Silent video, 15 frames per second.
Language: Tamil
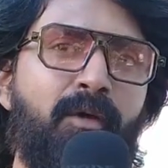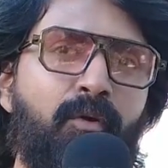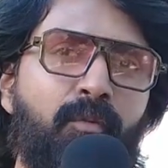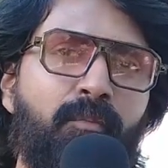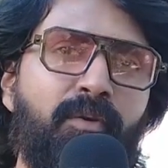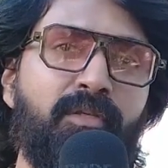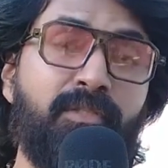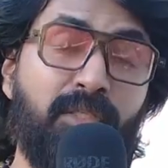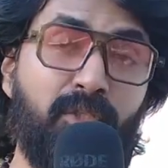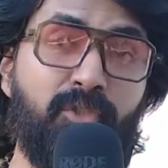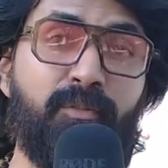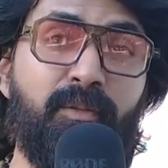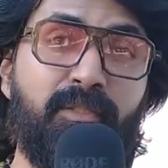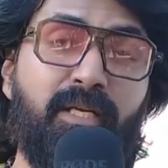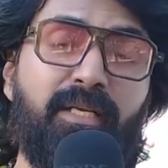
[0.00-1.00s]
ரொம்ப
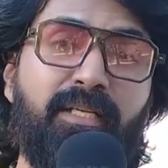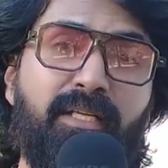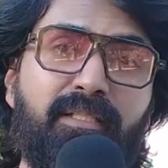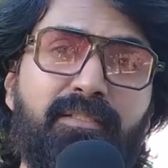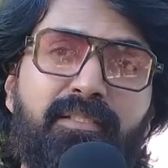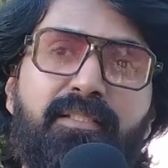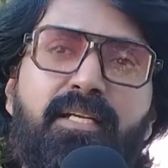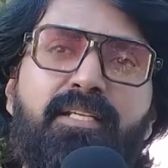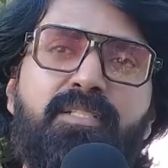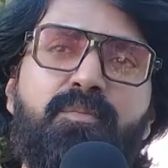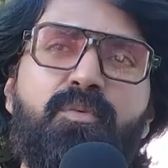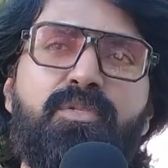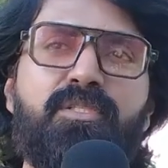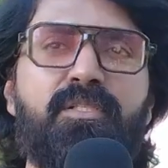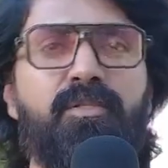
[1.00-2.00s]
சந்தோஷமாக அது அன்றைக்கி அந்த சீன் நடித்து
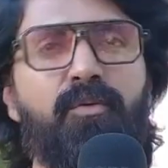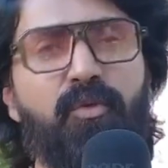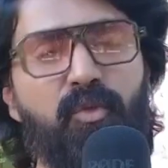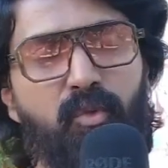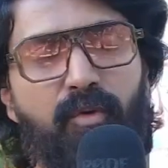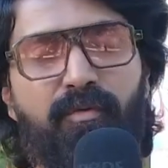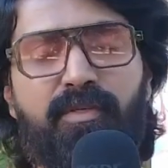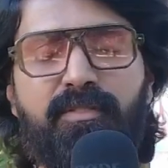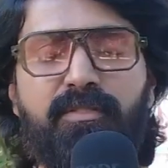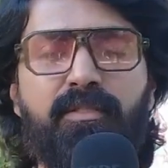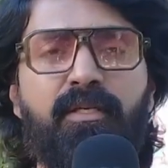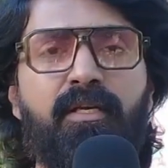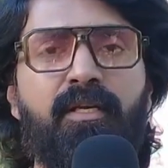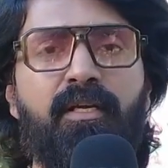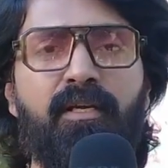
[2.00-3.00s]
முடிச்சுட்டு ஒரு டூ ஹவர்ஸ்
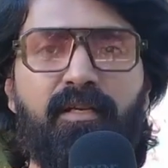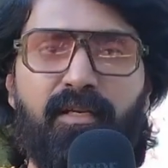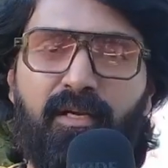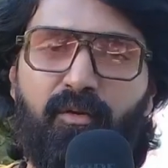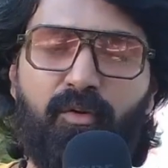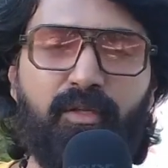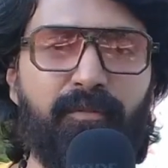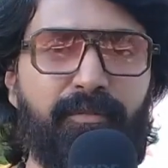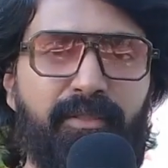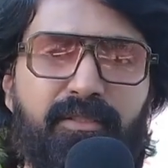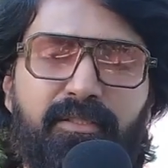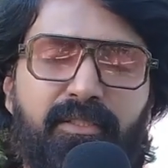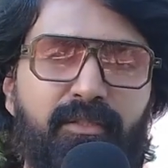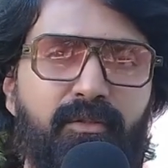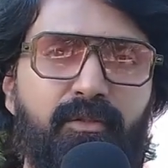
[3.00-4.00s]
நாங்கள் உட்காந்து
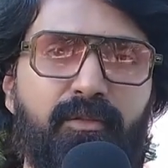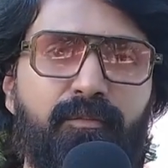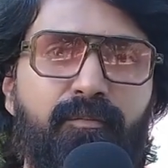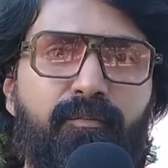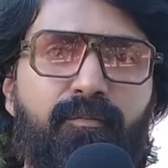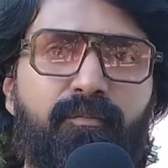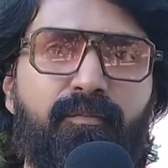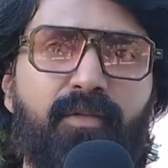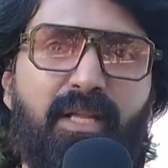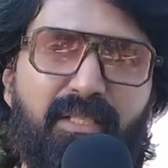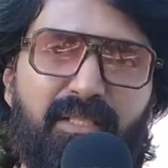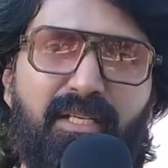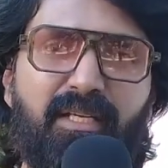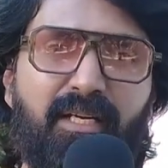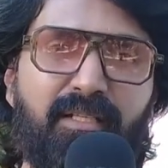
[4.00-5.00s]
பேசிகிட்டு இருந்தோம்
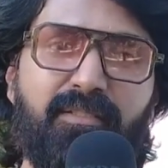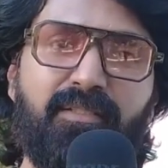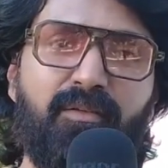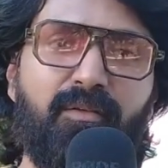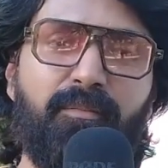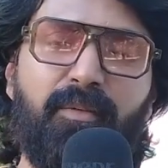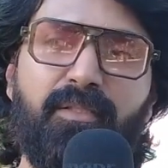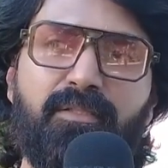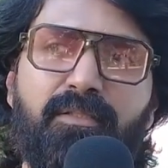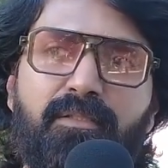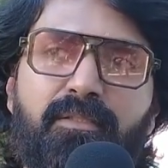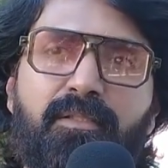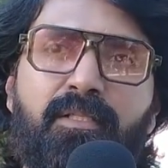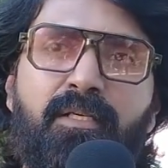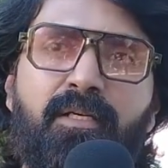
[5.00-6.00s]
அதுதான் நான் கடைசியாக அவரை பார்த்தது
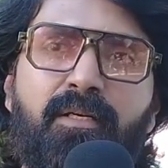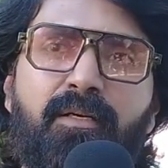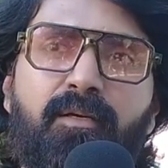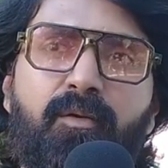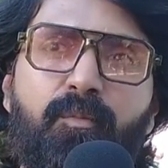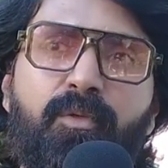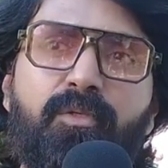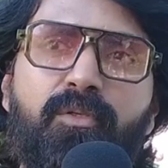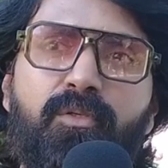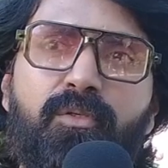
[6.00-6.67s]
ரொம்ப